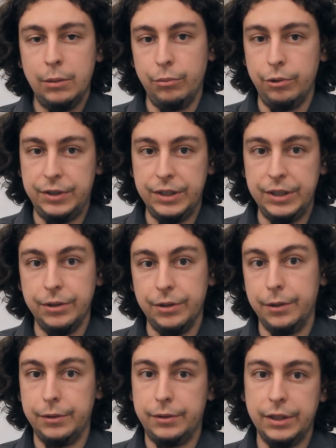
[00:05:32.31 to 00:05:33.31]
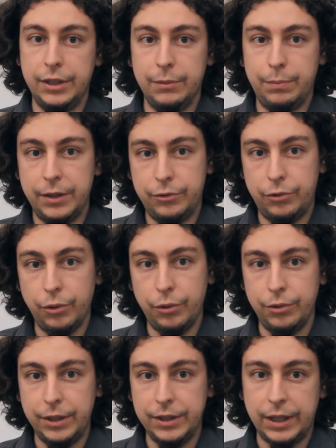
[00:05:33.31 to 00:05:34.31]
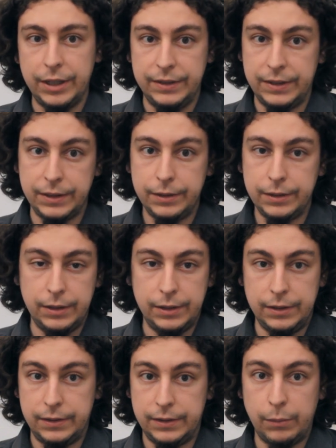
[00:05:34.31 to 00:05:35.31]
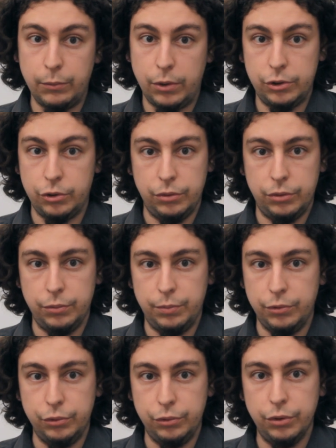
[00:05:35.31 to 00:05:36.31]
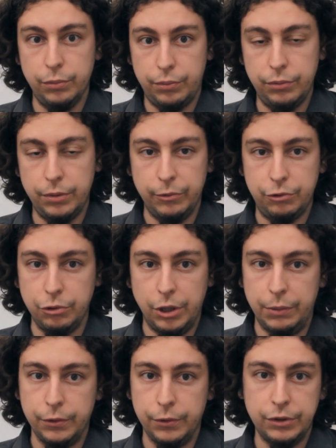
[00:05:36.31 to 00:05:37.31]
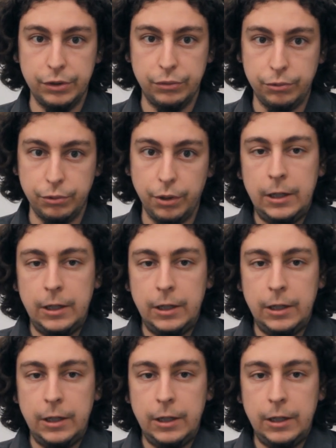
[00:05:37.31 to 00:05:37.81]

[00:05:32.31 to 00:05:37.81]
me dit euh, T'inquiète pas, Dieu reconnaîtra les siens, et ça, moi, je, peux juste plus, émotionnellement, c'est trop dur.